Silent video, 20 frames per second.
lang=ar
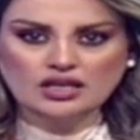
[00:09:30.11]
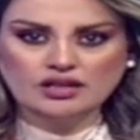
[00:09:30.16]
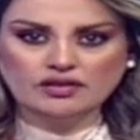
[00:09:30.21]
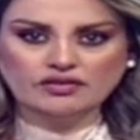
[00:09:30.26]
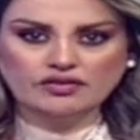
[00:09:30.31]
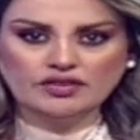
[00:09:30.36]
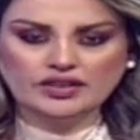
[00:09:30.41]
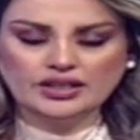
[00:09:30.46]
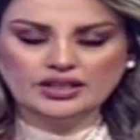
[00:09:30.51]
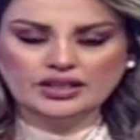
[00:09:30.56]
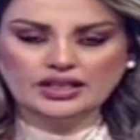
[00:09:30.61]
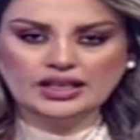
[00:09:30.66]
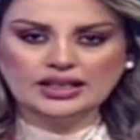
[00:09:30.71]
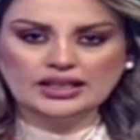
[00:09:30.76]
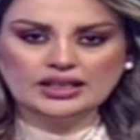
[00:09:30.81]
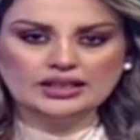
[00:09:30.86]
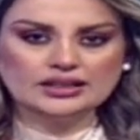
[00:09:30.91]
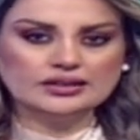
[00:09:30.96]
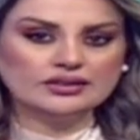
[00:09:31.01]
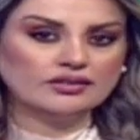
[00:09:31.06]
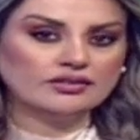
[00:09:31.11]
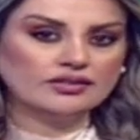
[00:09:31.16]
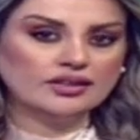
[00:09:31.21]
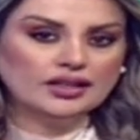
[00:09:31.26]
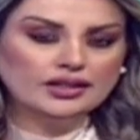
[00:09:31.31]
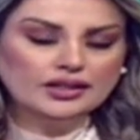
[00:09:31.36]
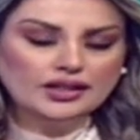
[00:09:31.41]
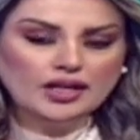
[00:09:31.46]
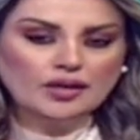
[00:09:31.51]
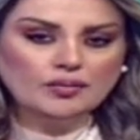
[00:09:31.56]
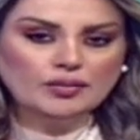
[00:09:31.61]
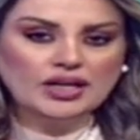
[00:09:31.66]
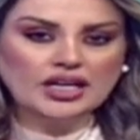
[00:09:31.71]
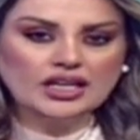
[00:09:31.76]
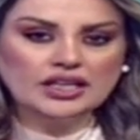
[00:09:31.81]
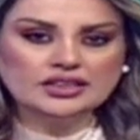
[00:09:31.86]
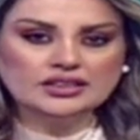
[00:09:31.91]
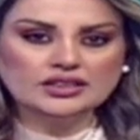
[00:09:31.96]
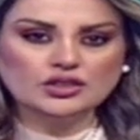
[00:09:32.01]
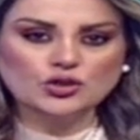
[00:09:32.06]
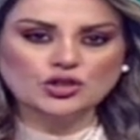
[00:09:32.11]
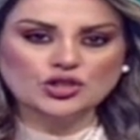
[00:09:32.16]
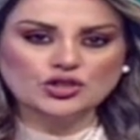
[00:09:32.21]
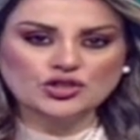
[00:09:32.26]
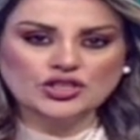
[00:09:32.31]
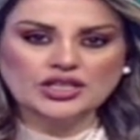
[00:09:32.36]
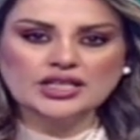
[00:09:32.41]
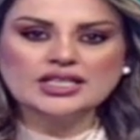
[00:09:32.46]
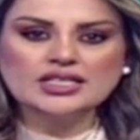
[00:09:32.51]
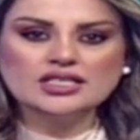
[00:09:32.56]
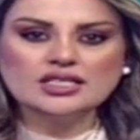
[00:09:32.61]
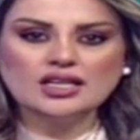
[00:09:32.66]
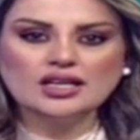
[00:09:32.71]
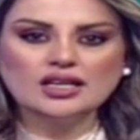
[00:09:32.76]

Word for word: في الليلة الثانية من الاحتجاجات